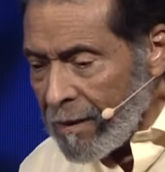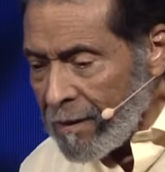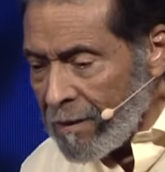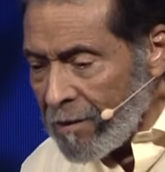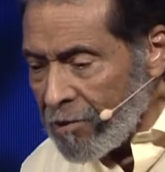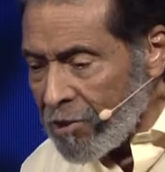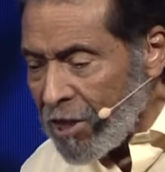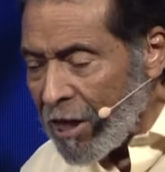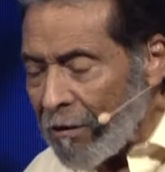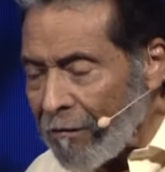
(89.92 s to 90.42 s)

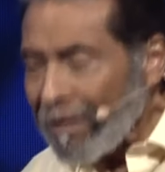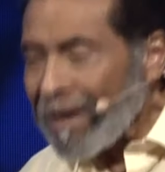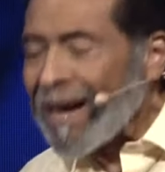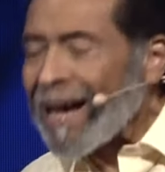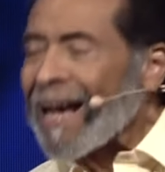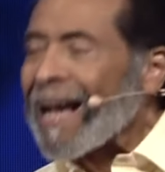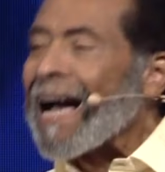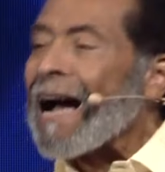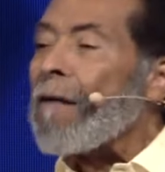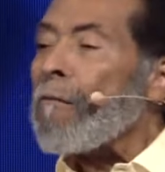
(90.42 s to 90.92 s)
llevar
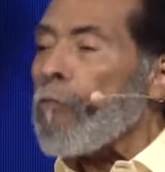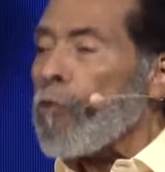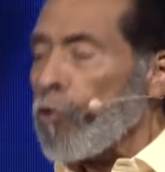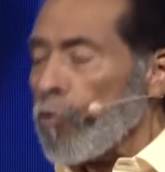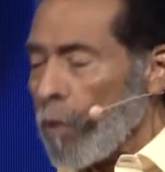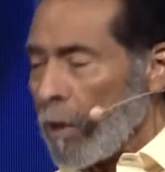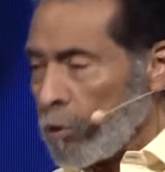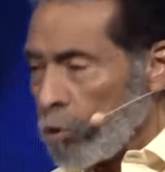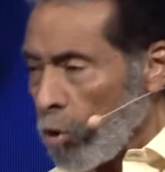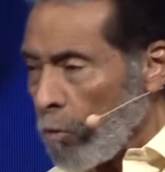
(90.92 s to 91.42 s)
a cabo
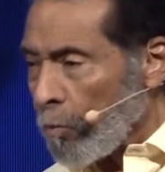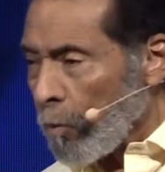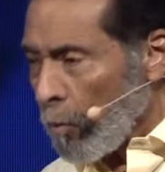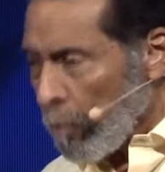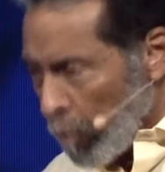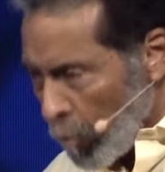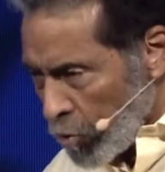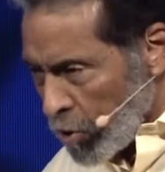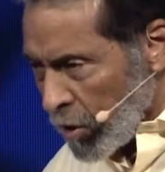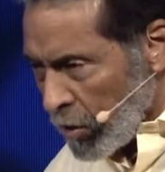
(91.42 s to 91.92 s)
nuestro
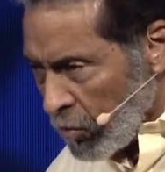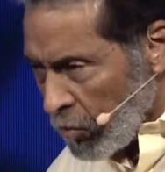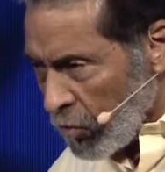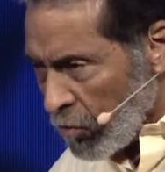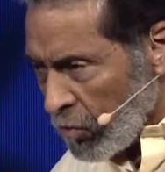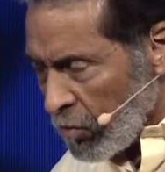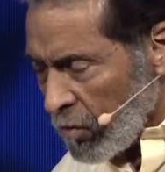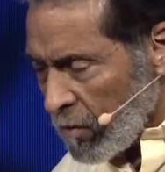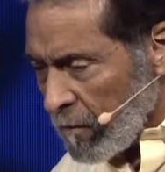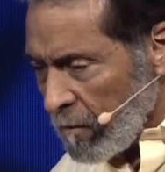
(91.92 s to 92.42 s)

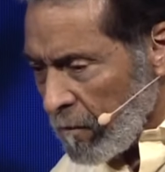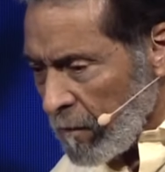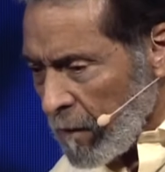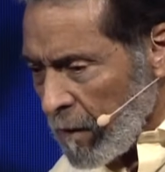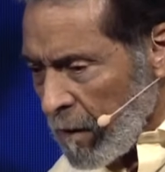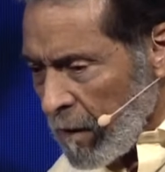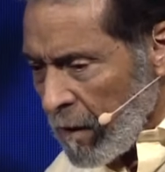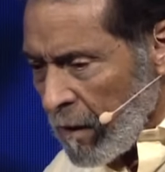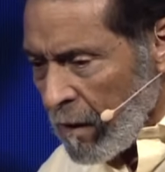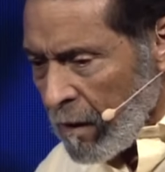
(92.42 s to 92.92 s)
propósito.
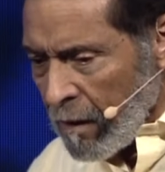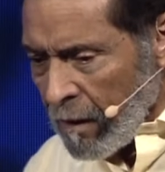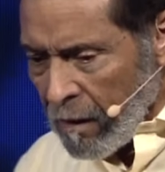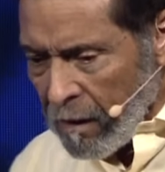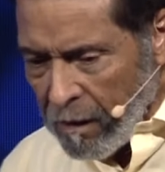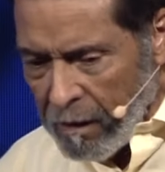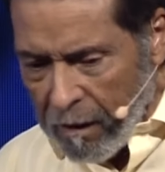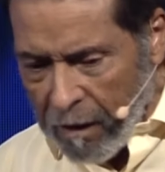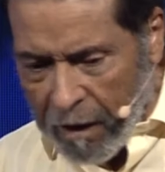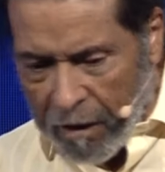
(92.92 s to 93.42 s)

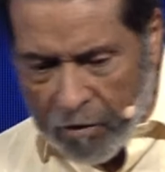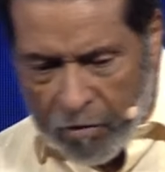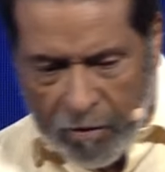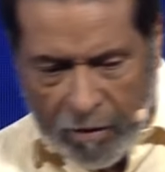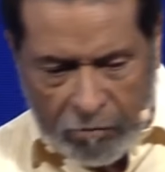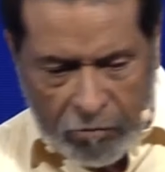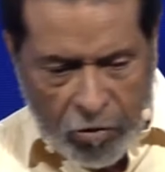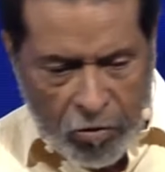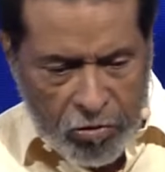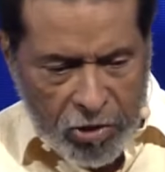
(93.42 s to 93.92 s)
Y
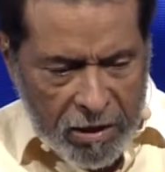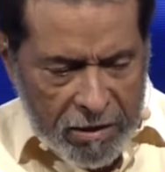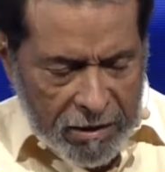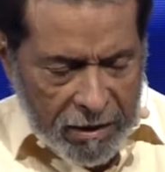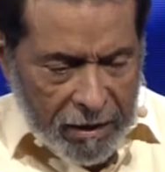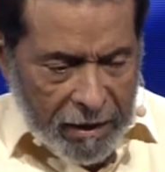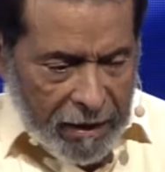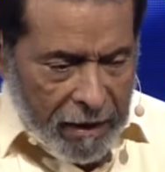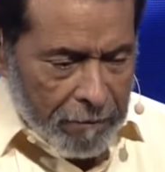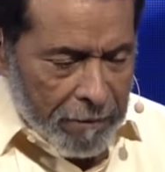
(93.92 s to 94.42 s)
entonces,
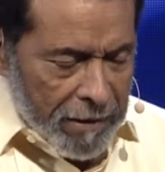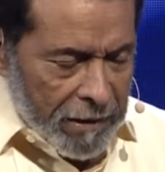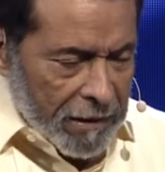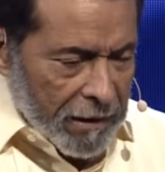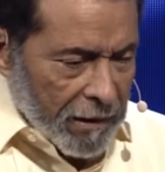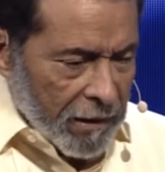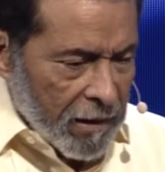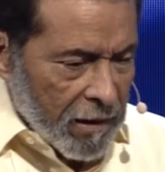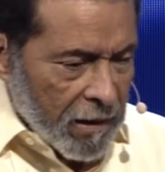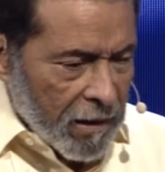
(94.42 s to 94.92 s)

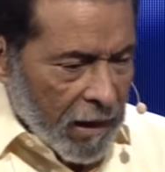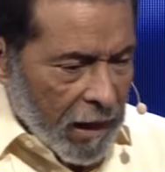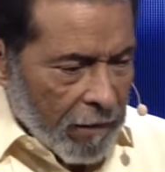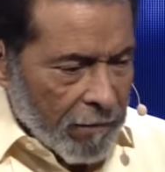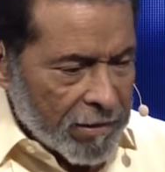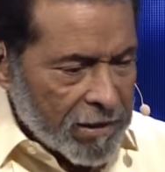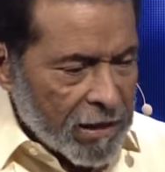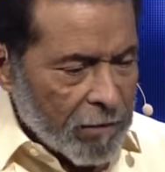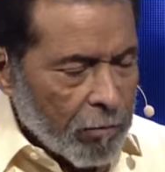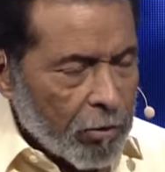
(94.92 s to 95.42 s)
claramente, a
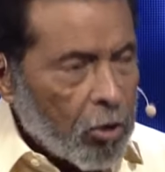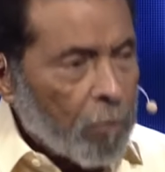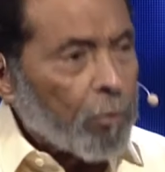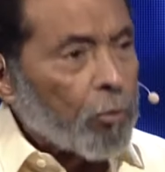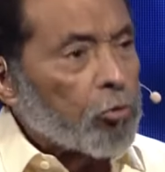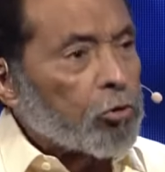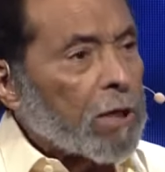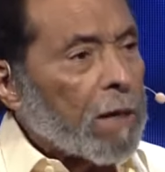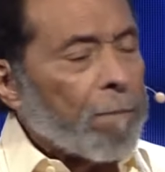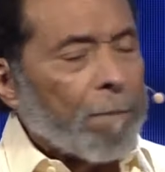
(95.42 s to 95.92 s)
veces, bueno,
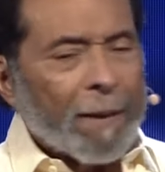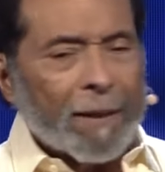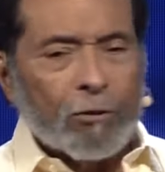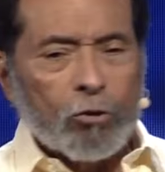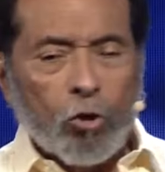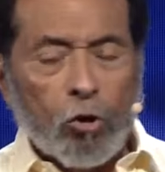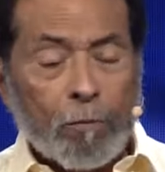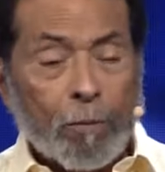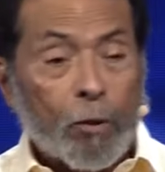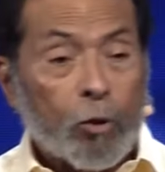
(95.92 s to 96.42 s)
pero usted es
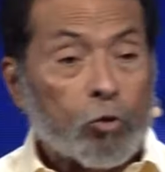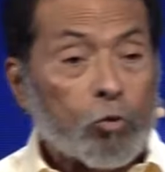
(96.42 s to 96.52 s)
pastor, pero